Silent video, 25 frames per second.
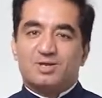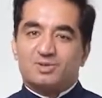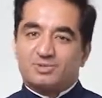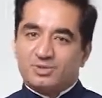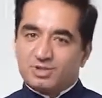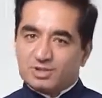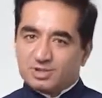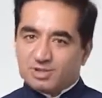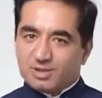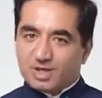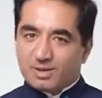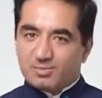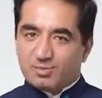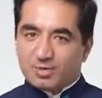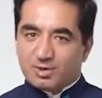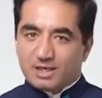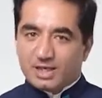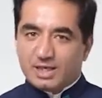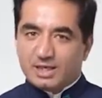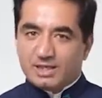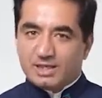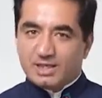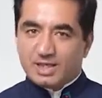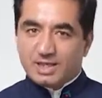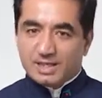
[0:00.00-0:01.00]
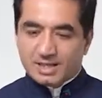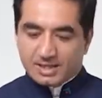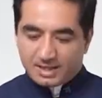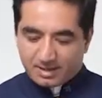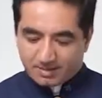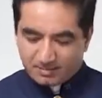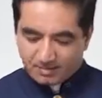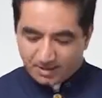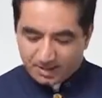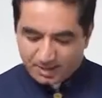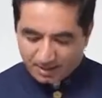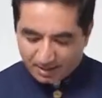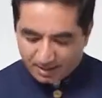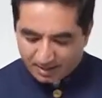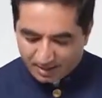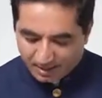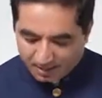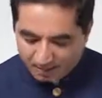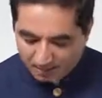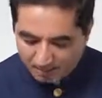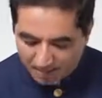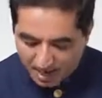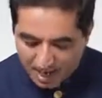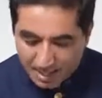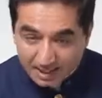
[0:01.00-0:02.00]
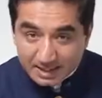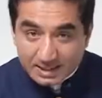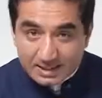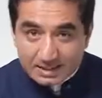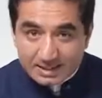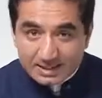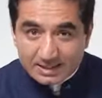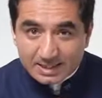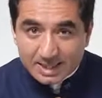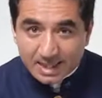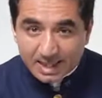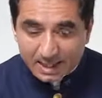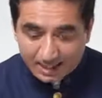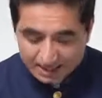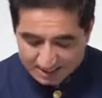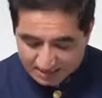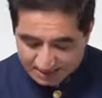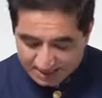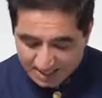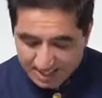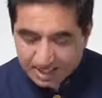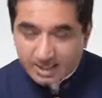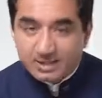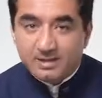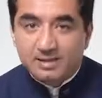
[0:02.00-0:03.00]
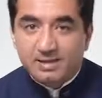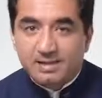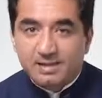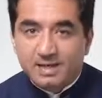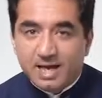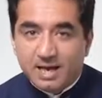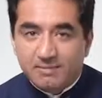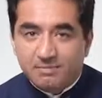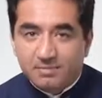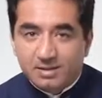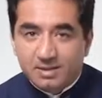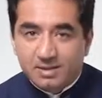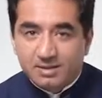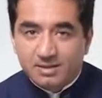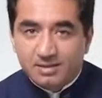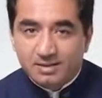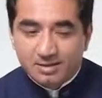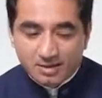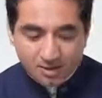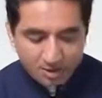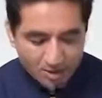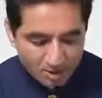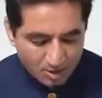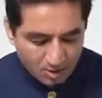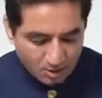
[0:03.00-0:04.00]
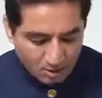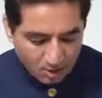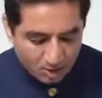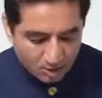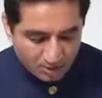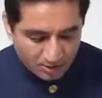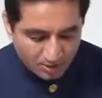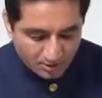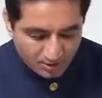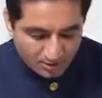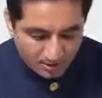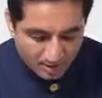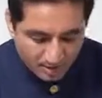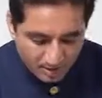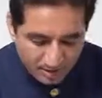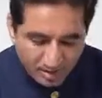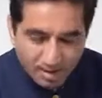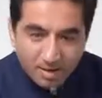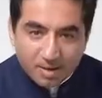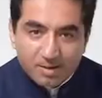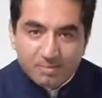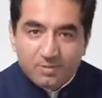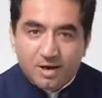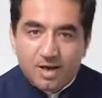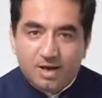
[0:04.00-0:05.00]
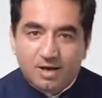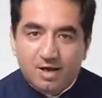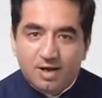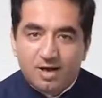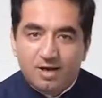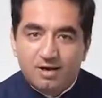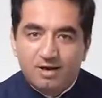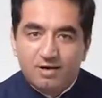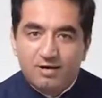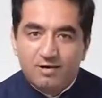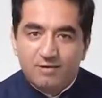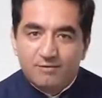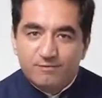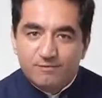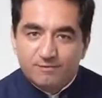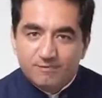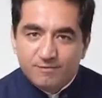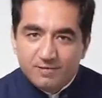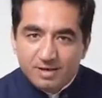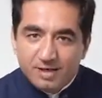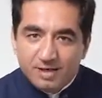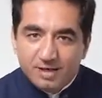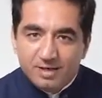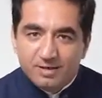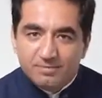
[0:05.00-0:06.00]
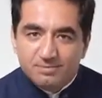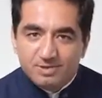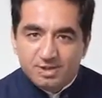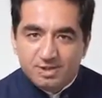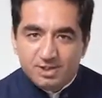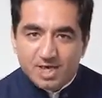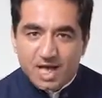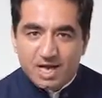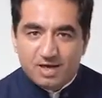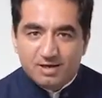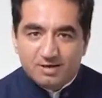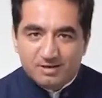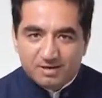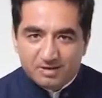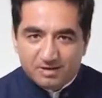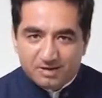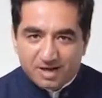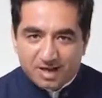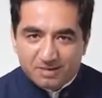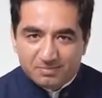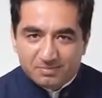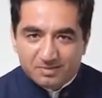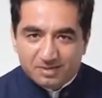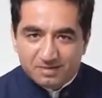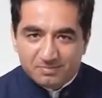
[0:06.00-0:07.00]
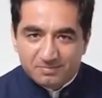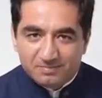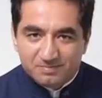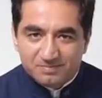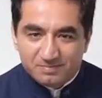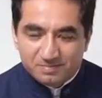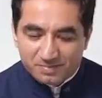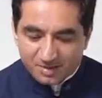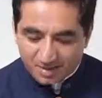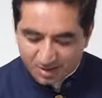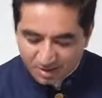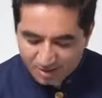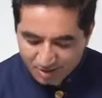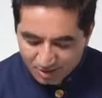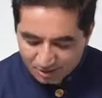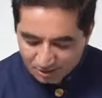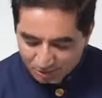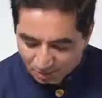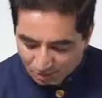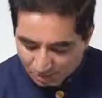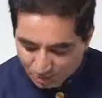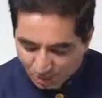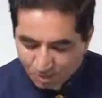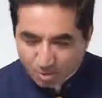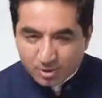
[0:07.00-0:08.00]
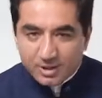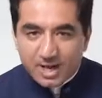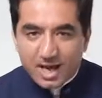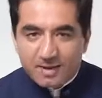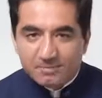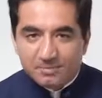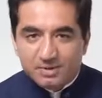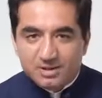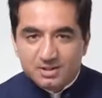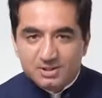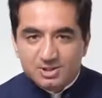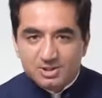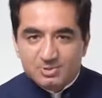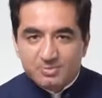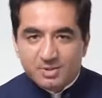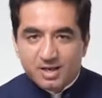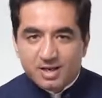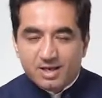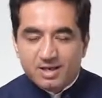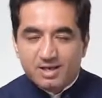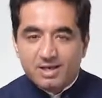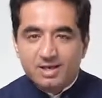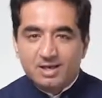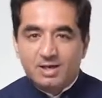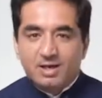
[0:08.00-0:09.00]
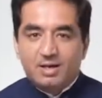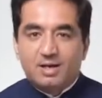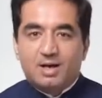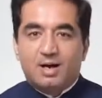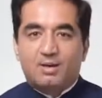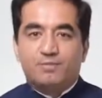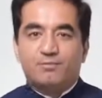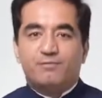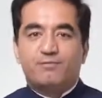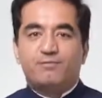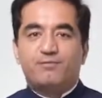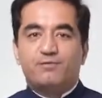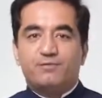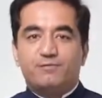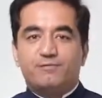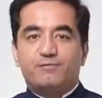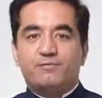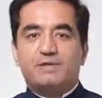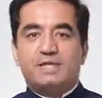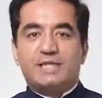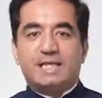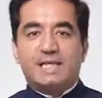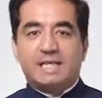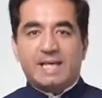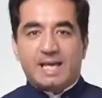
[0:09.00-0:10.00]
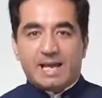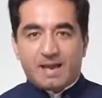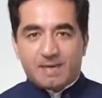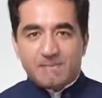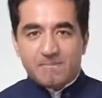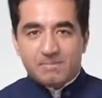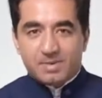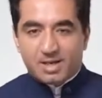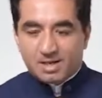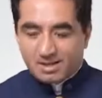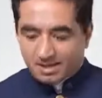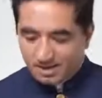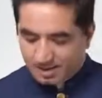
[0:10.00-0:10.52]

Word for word: तो इस डेमो के लिए हम ले रहे हैं मार्केट का एक सैनिटरी नैपकिन और यह है हमारा फ्रीडम सैनिटरी नैपकिन दोनों नैपकिन में हम 50 एम